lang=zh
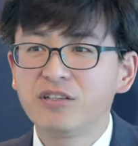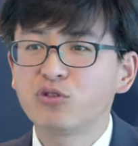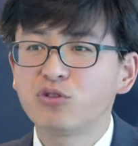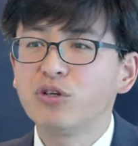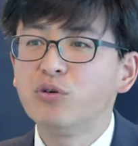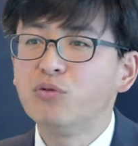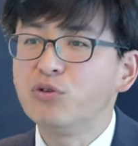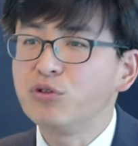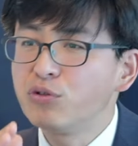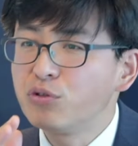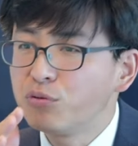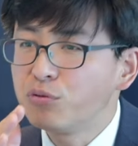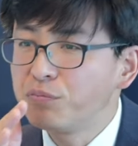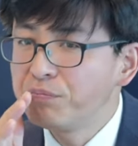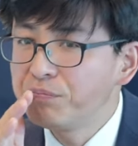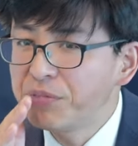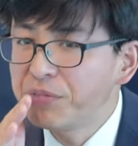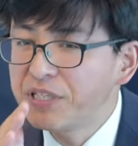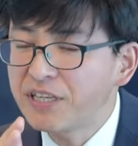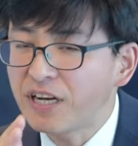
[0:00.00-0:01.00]
所以我就
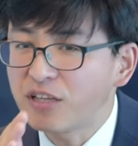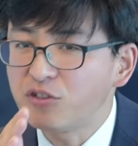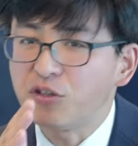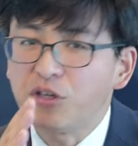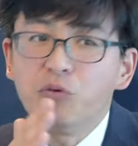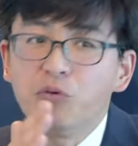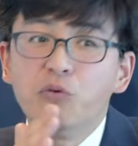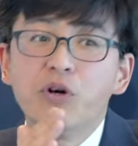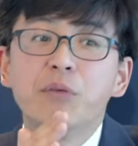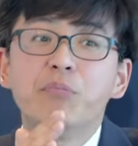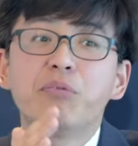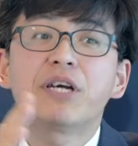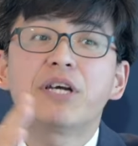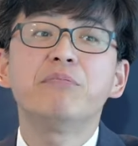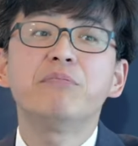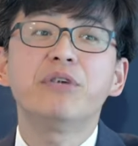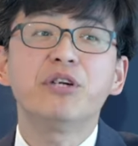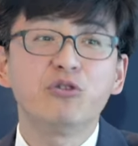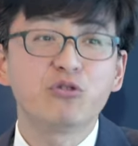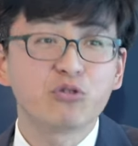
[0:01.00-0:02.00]
闭上嘴，我也不
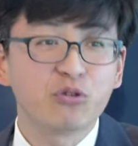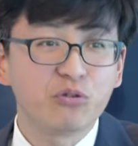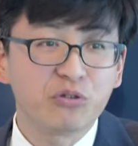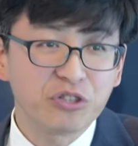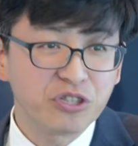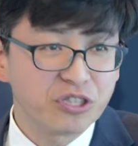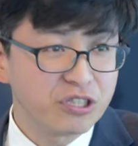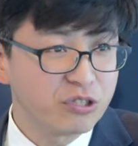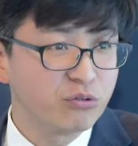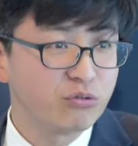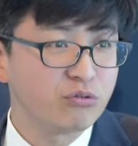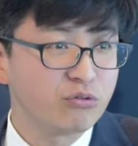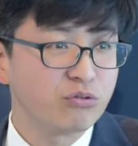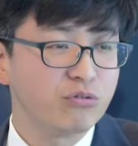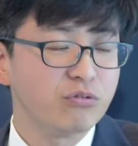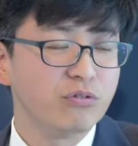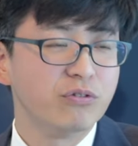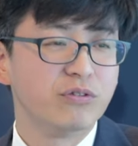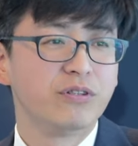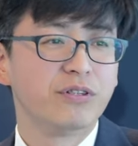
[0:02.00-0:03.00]
跟别人说我是基督
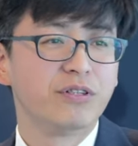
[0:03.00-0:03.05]
徒。